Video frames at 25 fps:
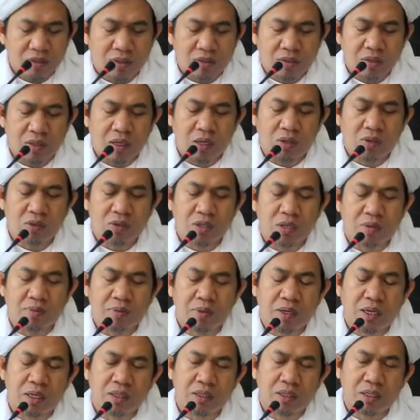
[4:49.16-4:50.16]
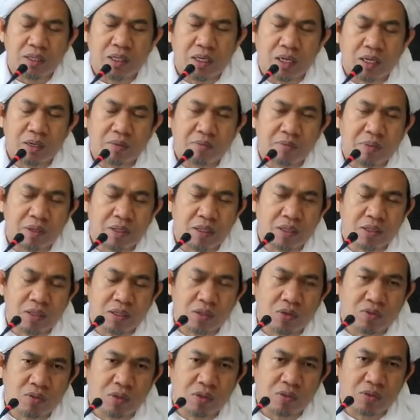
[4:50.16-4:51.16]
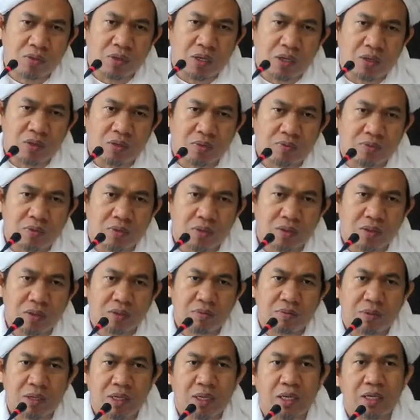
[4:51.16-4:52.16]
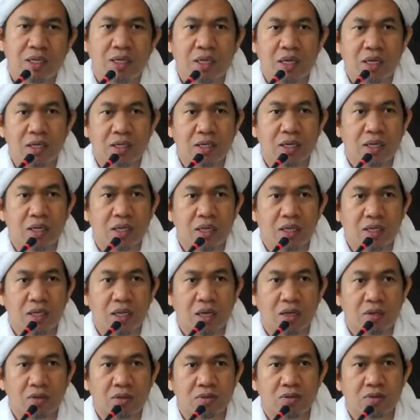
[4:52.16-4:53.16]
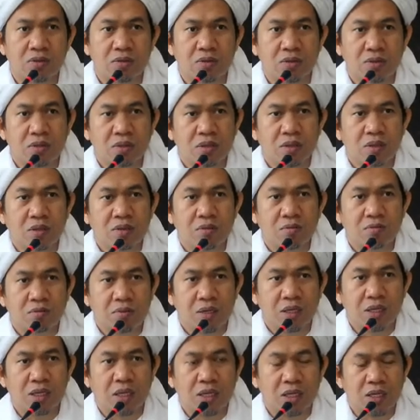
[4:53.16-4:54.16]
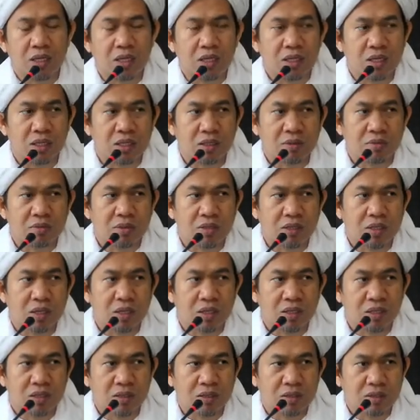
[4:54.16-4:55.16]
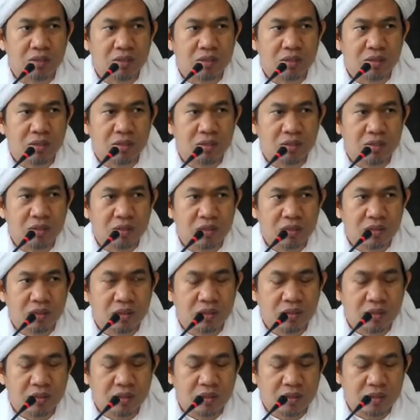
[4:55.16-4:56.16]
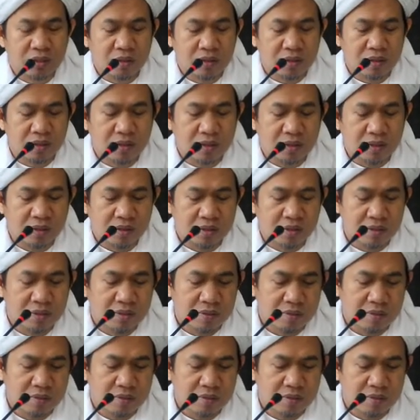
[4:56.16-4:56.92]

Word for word: lalu dia perhatikan pada sesuatu yang luput mana yang dia enggak tahu mana yang enggak dia bisa uh -uh.